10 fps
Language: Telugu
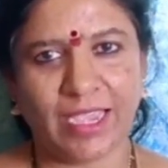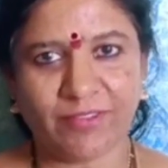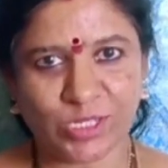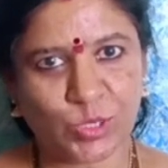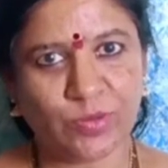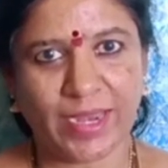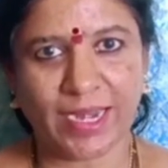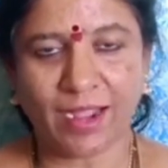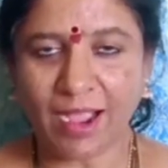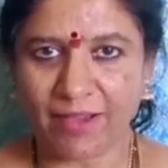ఏ వస్తువు
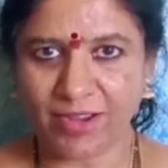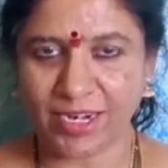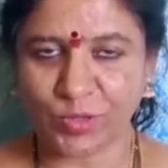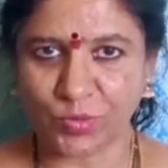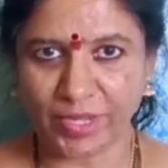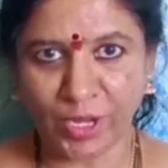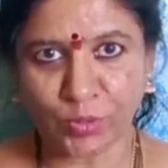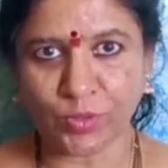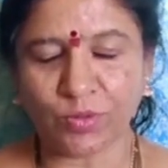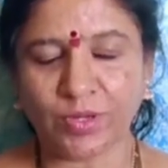అయినా కావాలనుకుంటే
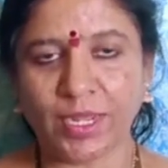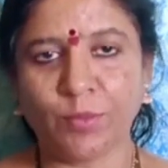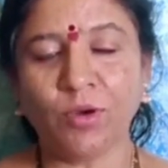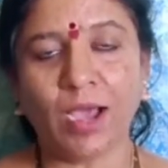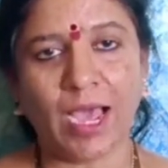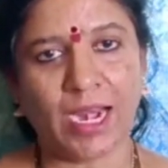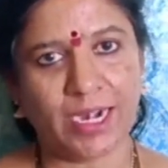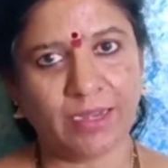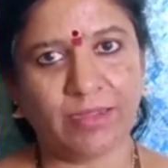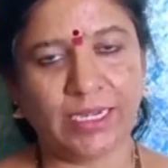కొనుక్కుంటాము
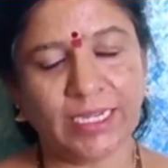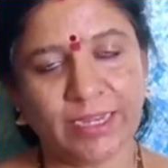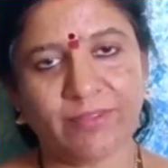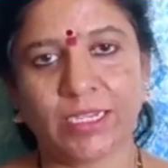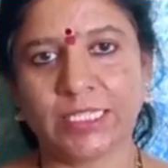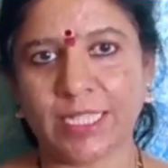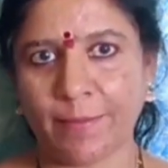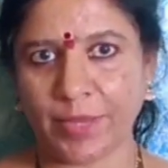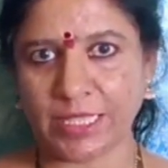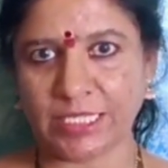అలాంటి ఇంటికి
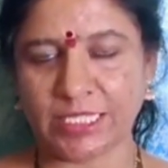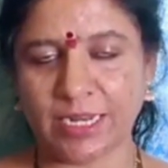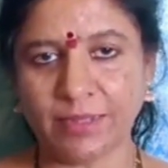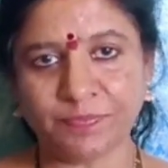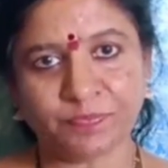సంబంధించిన